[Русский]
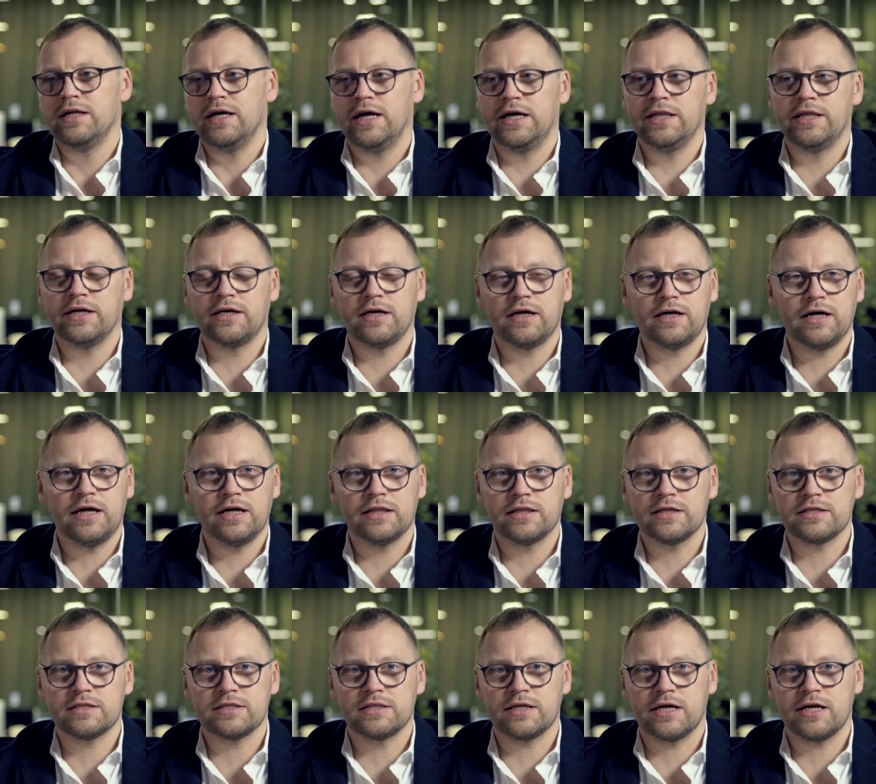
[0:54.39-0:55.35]
Это
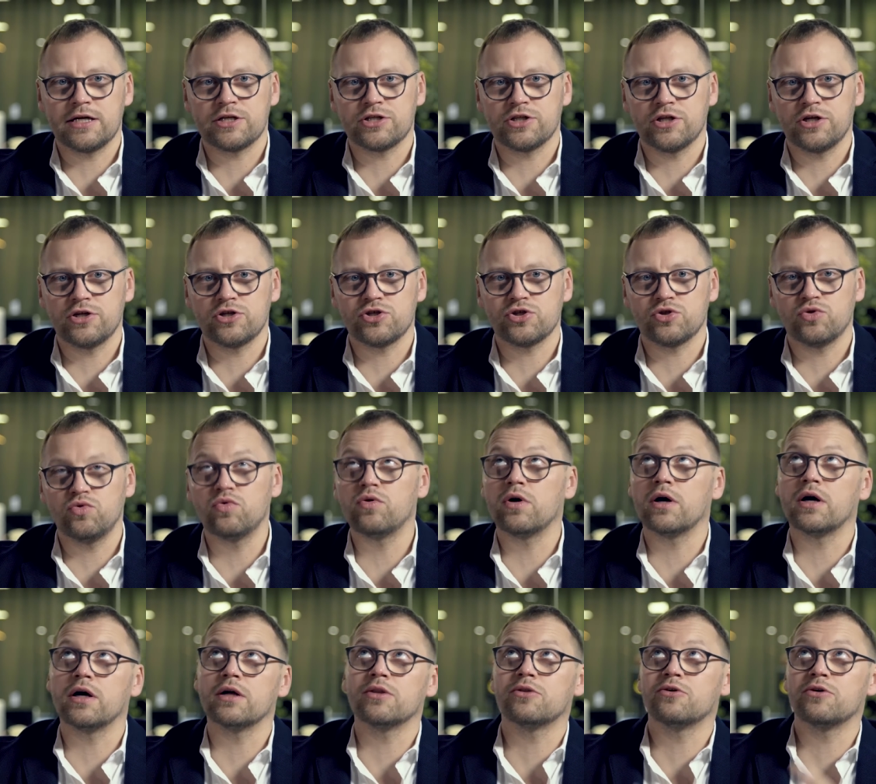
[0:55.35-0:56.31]
какая-то страшная
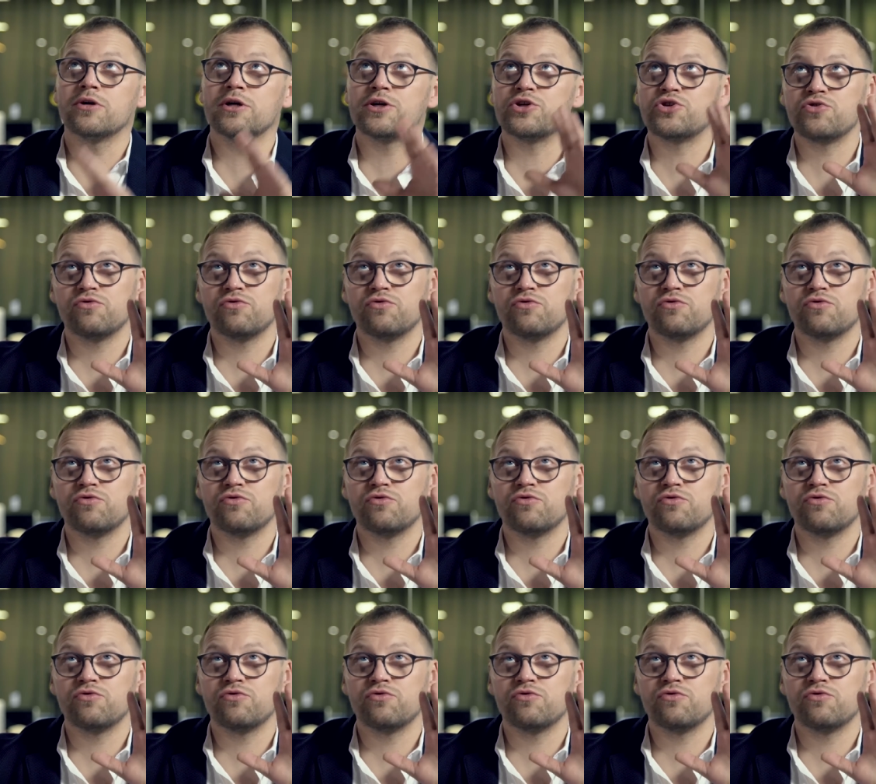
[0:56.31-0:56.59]
штука, которая